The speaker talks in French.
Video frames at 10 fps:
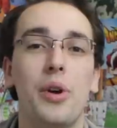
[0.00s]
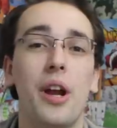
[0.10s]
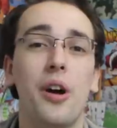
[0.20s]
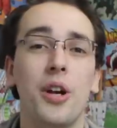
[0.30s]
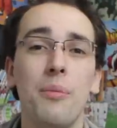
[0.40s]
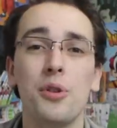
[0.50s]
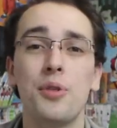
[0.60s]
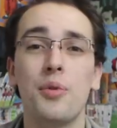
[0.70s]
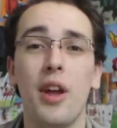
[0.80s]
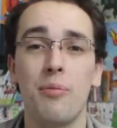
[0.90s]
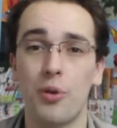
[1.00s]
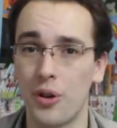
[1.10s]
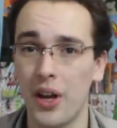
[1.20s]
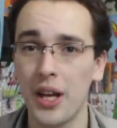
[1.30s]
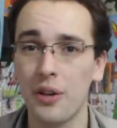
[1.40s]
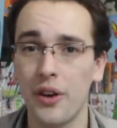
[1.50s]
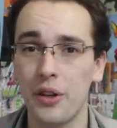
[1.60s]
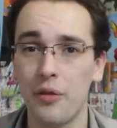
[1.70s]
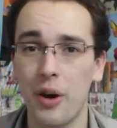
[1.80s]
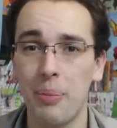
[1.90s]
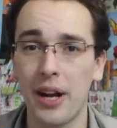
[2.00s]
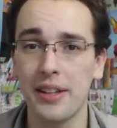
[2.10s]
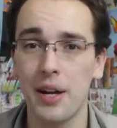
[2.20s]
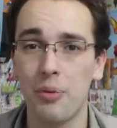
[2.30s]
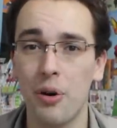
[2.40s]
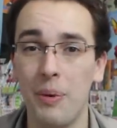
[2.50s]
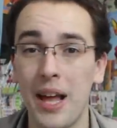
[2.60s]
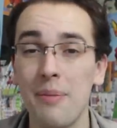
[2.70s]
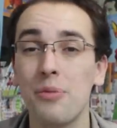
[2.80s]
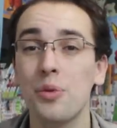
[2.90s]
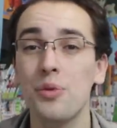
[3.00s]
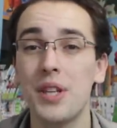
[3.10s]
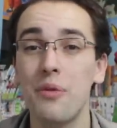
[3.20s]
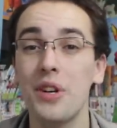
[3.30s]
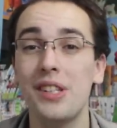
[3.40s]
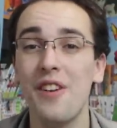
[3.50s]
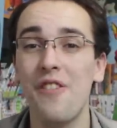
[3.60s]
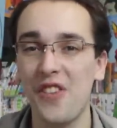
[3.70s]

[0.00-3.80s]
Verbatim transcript: Oui alors comme le soulève mon collègue, on va devoir parler d'un problème dont nous avons été